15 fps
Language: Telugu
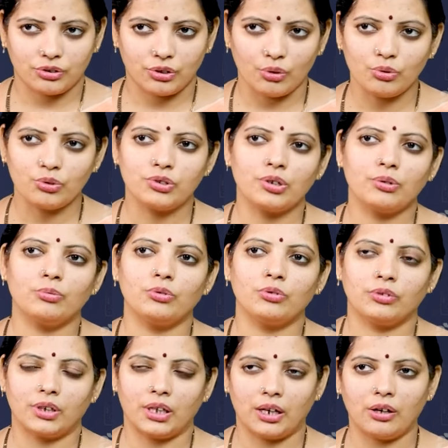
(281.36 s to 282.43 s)
శౌచము
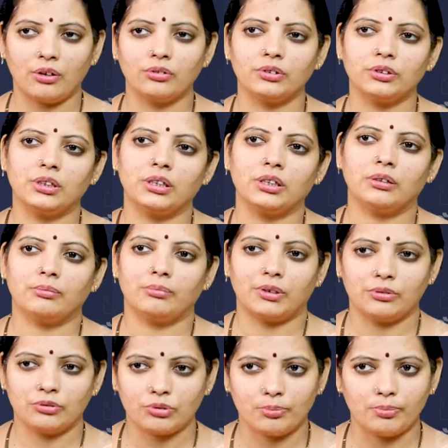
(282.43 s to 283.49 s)
ఎలా ఉంది
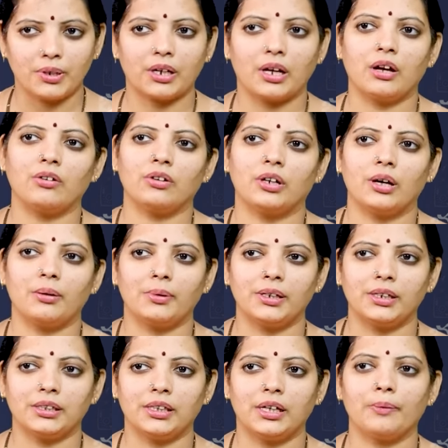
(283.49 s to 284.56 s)
మనం శుభ్రంగా ఉన్నామా
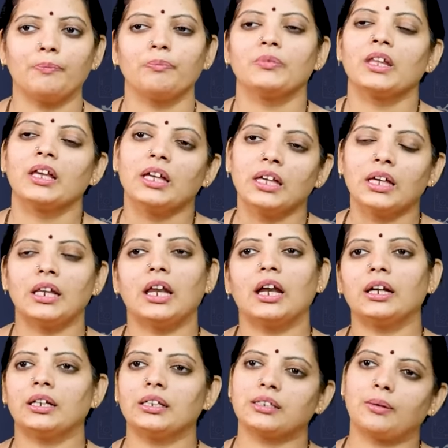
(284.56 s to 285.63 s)
లేదా
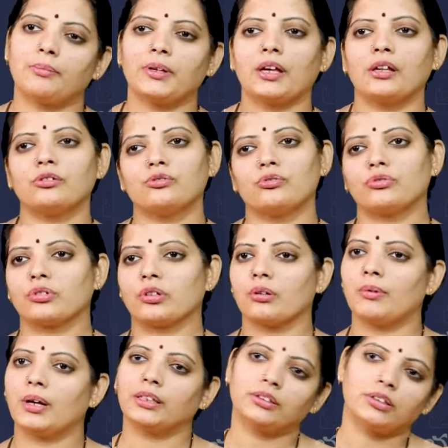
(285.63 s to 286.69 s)
ఇలాంటి సమయాలు
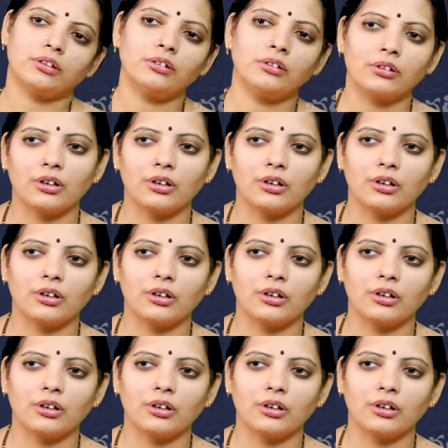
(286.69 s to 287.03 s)
చూసుకుని మాత్రం